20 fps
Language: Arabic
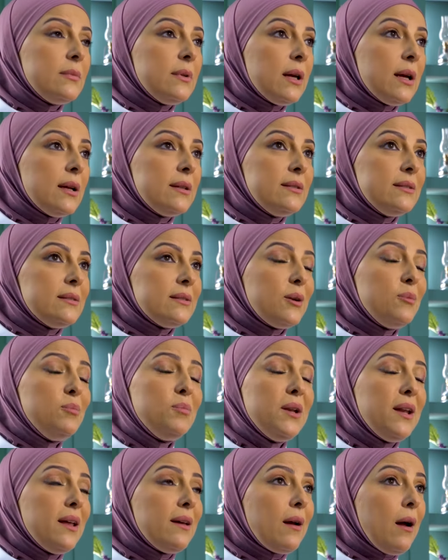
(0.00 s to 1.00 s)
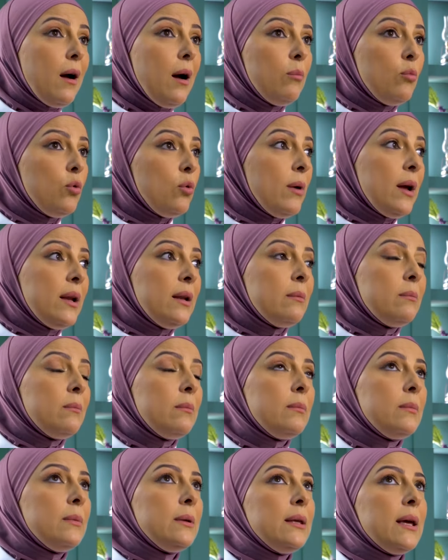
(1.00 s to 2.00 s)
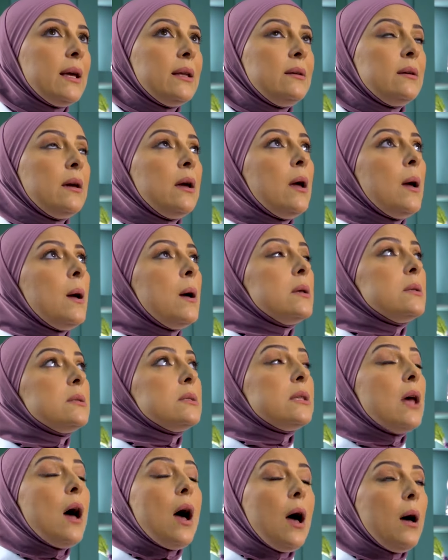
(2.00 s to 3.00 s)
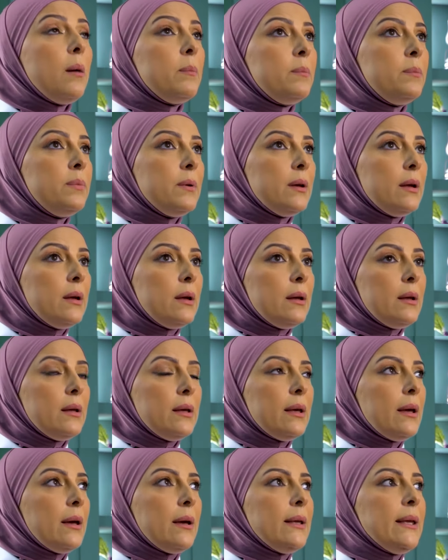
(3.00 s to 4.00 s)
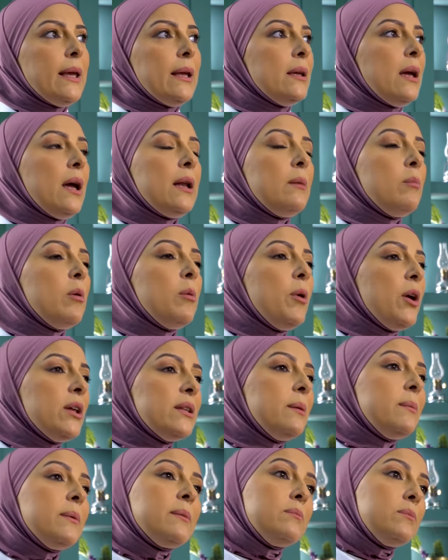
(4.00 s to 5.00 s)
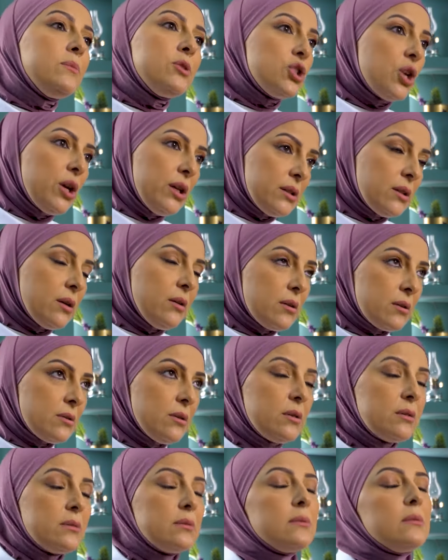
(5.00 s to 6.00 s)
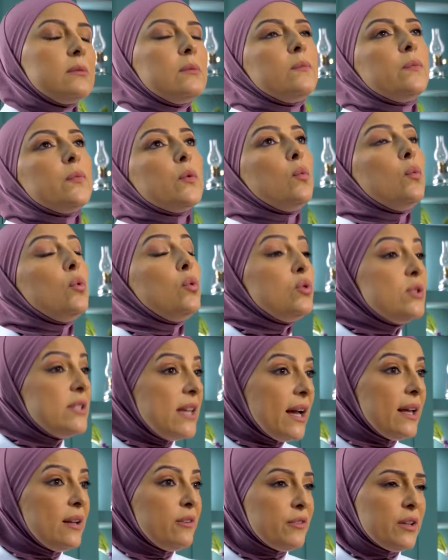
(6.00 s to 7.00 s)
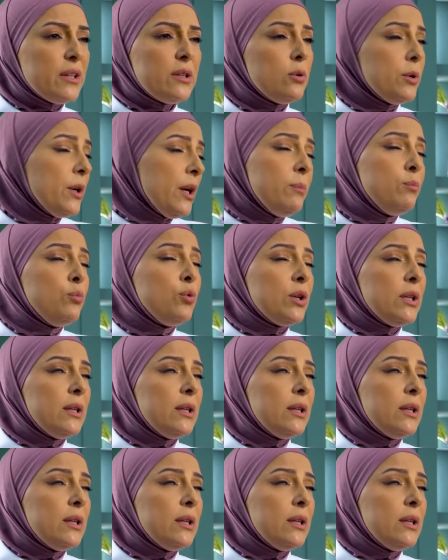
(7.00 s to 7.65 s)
يعني ربنا يرحمه انا يعني صعب يعني انا بابايا ده مش هيتكرر وجوزي عارف كده وحبه